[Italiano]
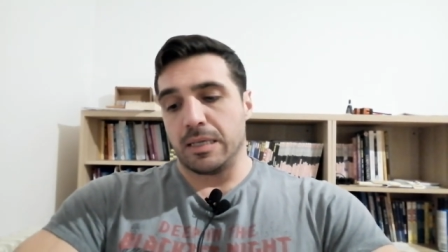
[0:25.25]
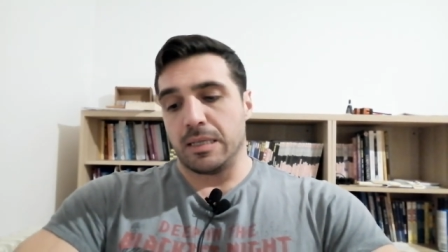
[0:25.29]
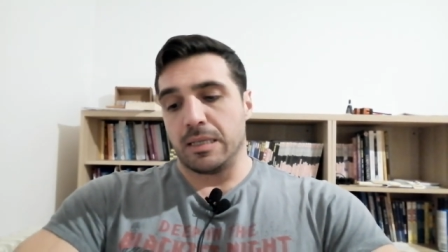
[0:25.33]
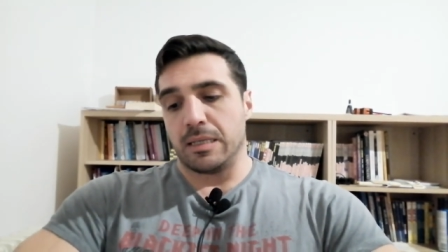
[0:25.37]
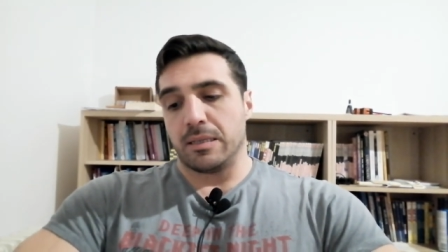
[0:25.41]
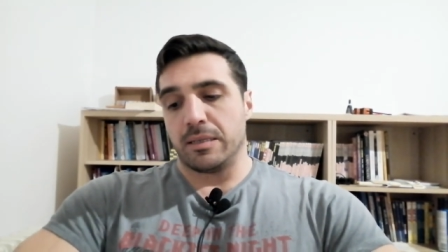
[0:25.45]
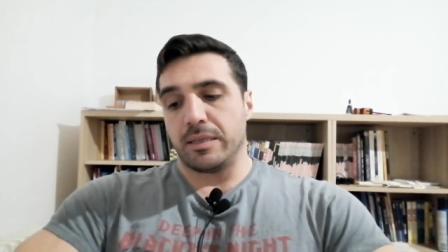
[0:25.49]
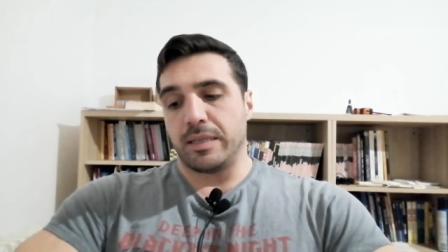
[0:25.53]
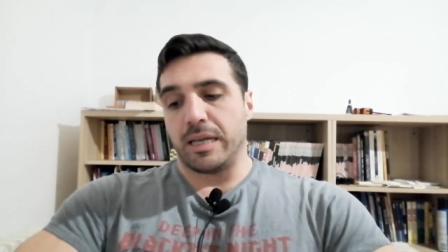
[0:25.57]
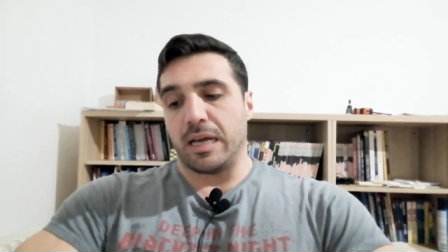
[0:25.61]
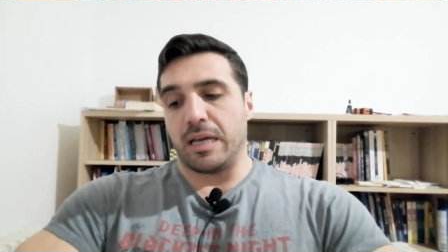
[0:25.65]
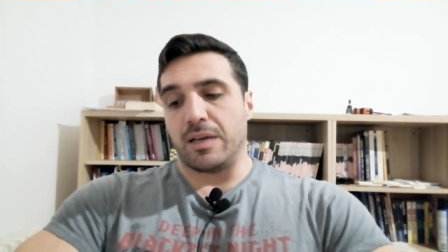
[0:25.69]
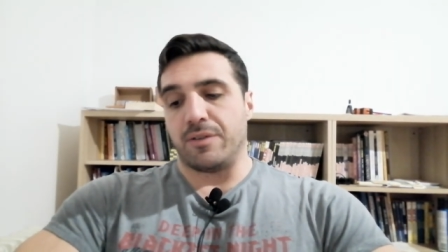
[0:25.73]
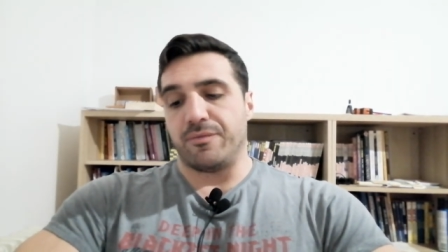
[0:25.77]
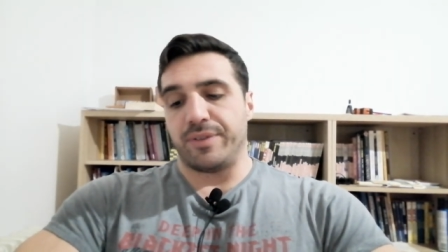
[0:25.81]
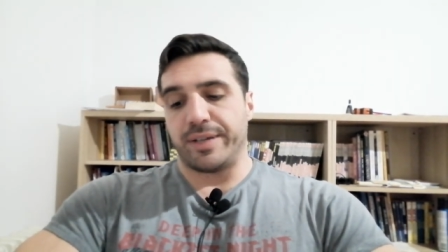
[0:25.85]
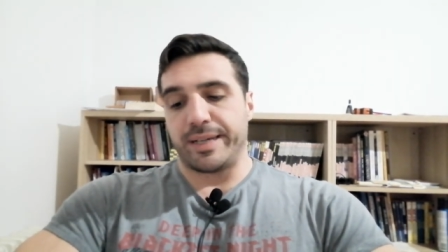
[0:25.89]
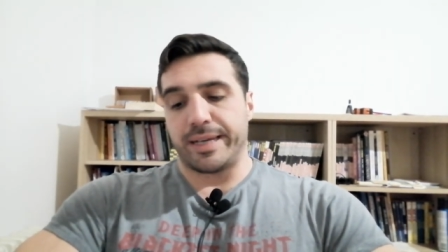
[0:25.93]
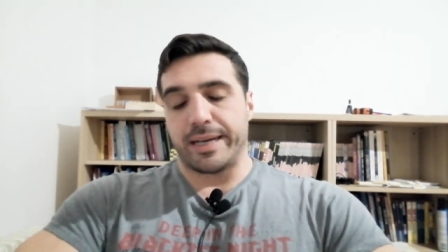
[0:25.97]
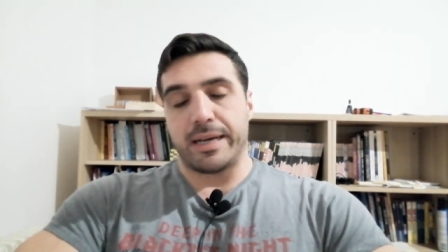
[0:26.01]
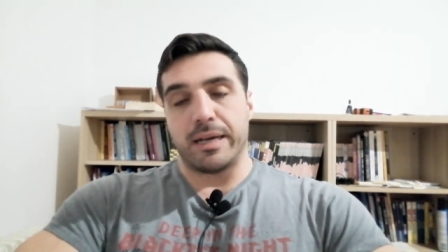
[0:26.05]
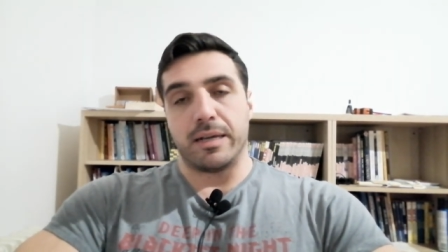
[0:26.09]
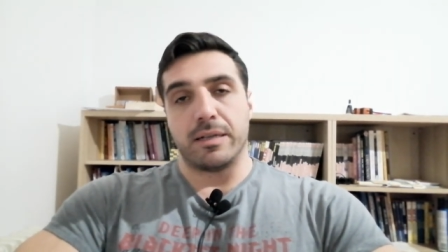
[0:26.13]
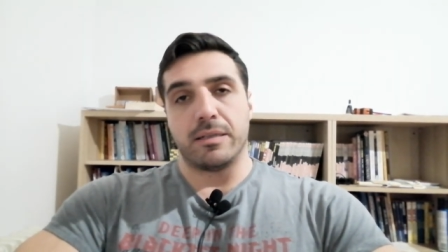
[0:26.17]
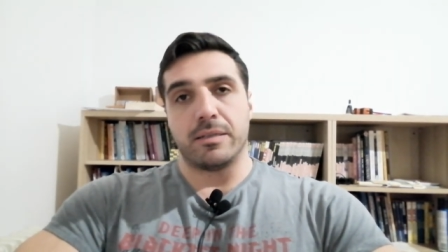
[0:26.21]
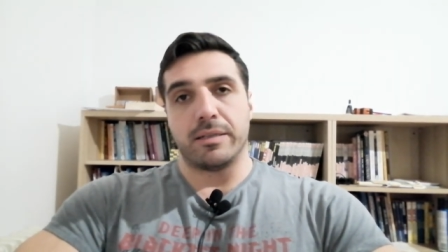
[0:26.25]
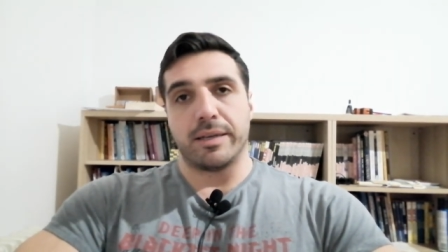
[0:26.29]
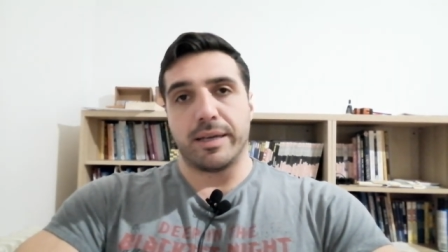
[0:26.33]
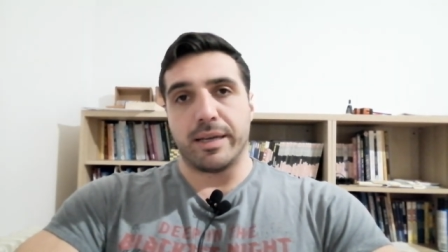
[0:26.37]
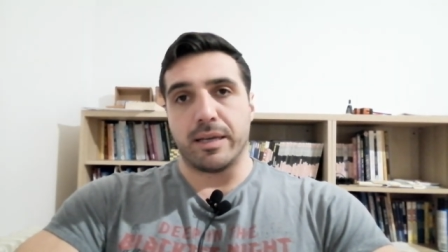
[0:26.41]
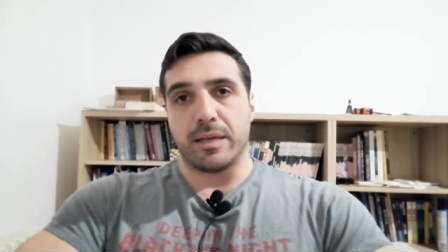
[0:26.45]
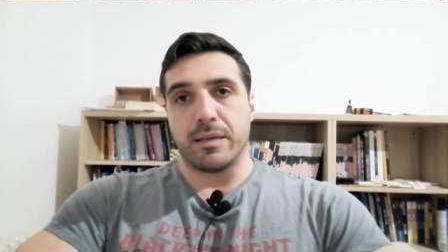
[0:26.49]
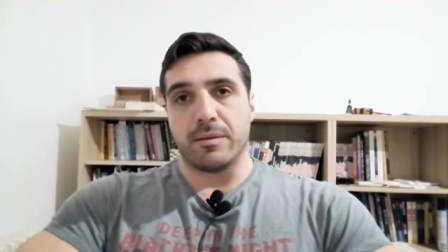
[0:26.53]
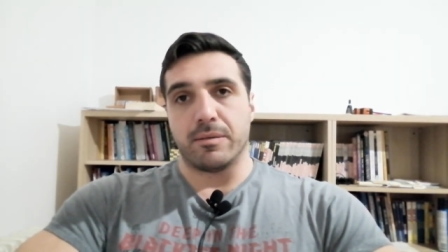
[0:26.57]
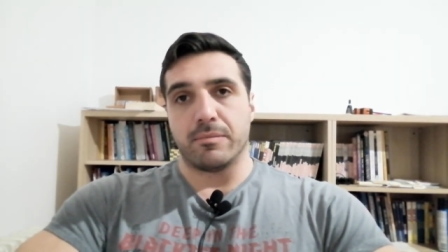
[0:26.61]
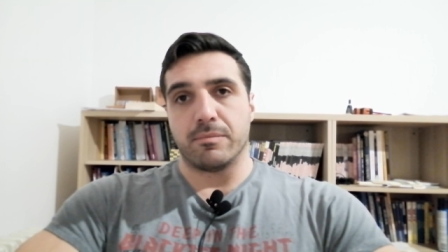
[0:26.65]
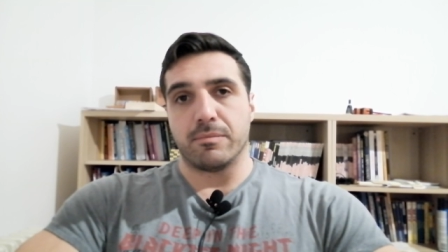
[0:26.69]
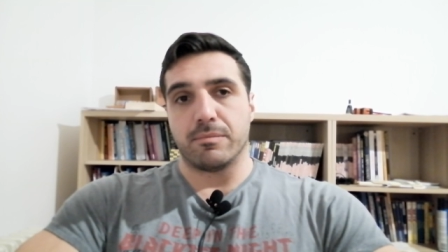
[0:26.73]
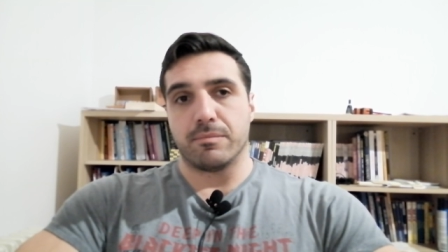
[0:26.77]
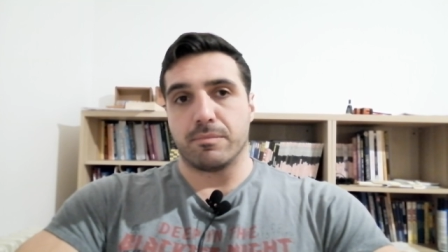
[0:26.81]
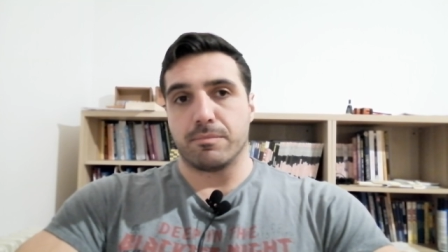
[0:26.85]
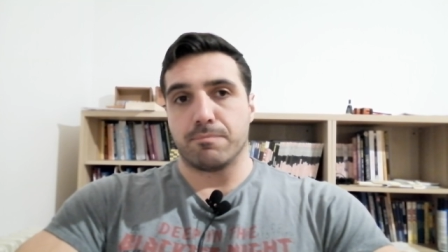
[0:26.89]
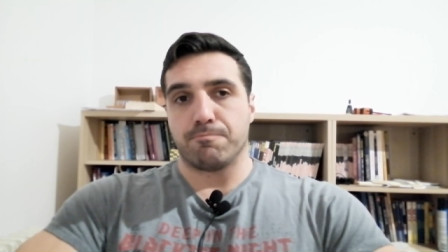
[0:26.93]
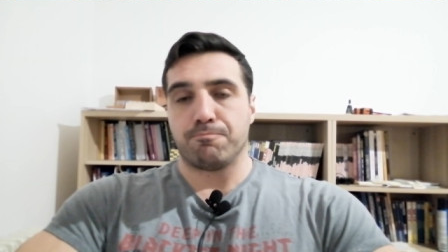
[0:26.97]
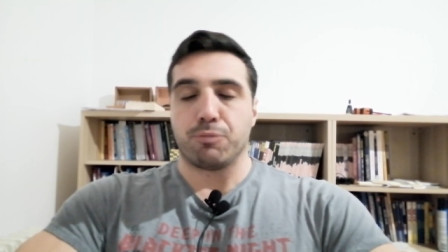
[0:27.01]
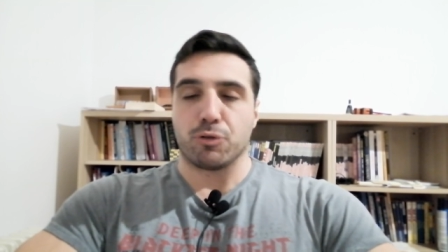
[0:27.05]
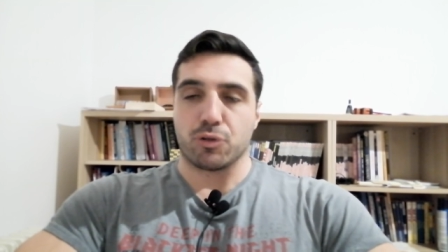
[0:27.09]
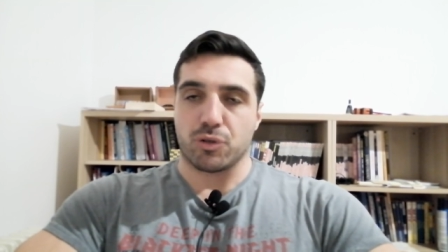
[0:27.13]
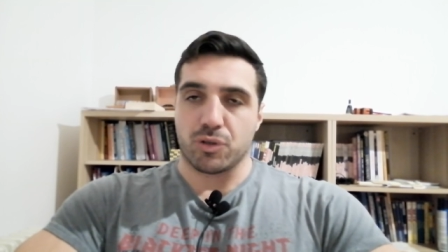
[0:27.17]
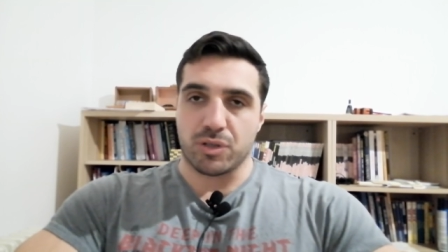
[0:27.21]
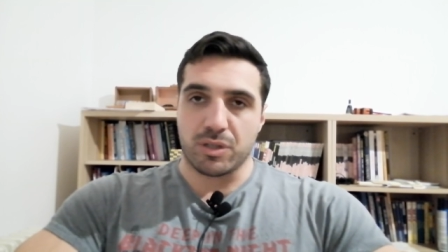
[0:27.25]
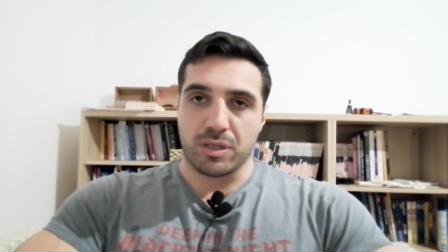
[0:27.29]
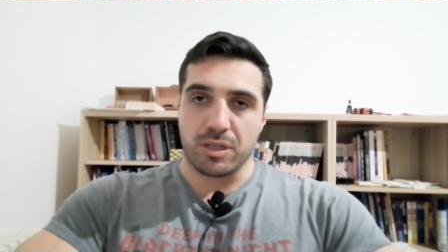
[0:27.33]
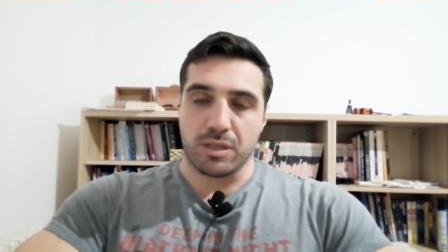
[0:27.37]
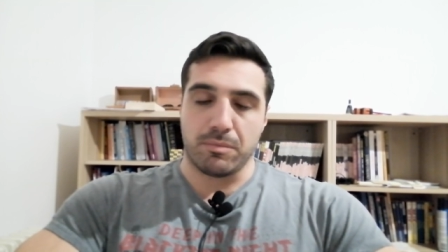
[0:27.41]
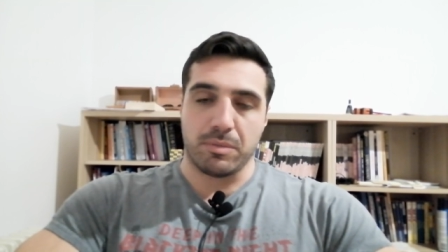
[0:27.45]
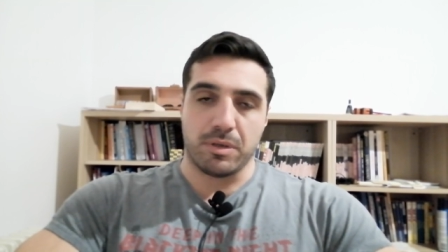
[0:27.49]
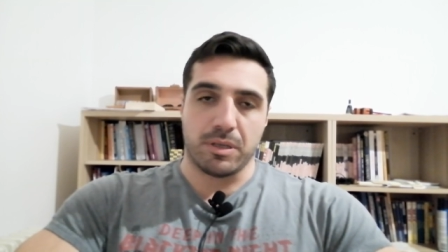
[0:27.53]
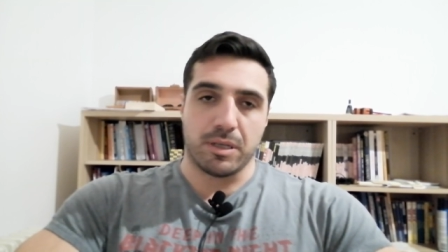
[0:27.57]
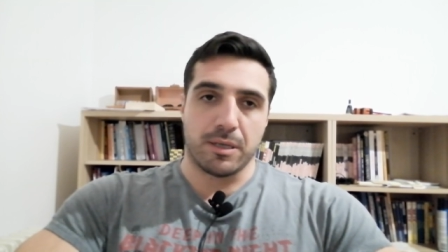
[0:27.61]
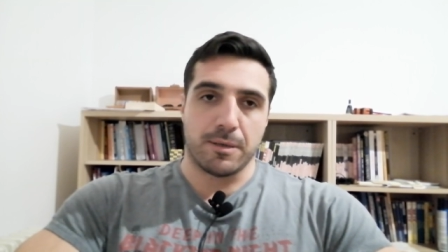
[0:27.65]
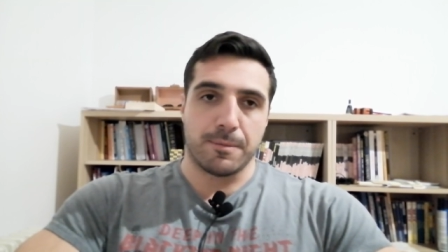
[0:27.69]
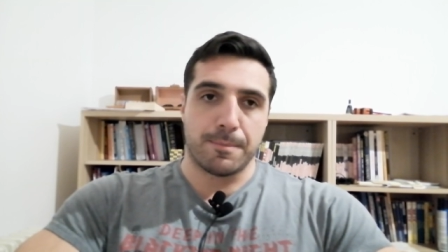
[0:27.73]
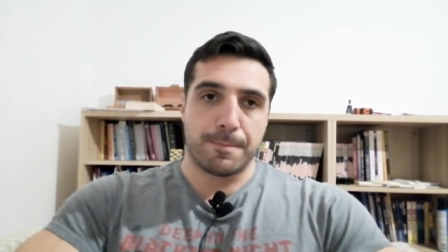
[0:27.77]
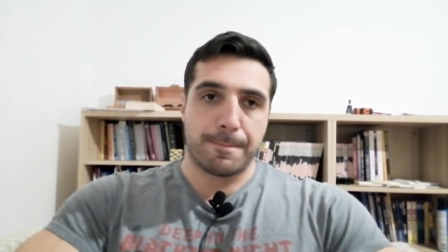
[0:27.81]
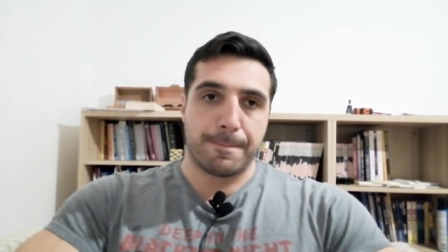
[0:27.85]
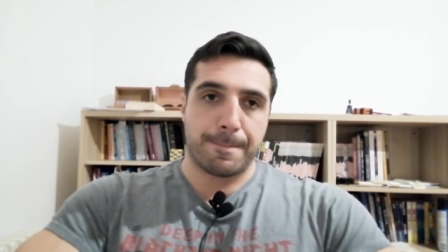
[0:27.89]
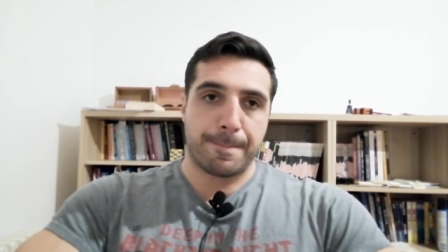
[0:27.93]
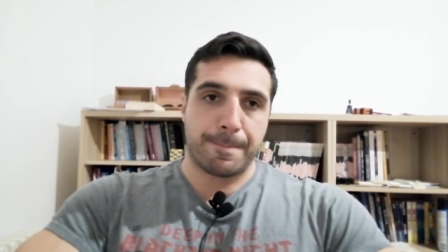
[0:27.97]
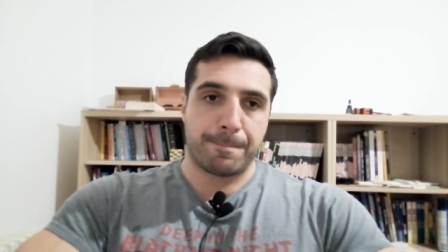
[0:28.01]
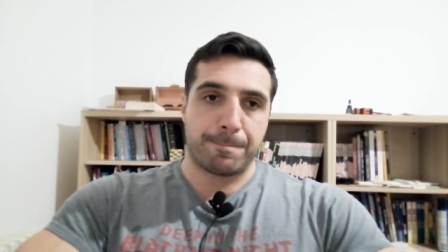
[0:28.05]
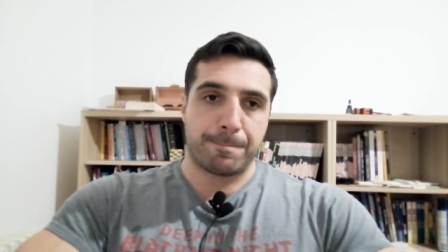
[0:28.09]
Da vegani è possibile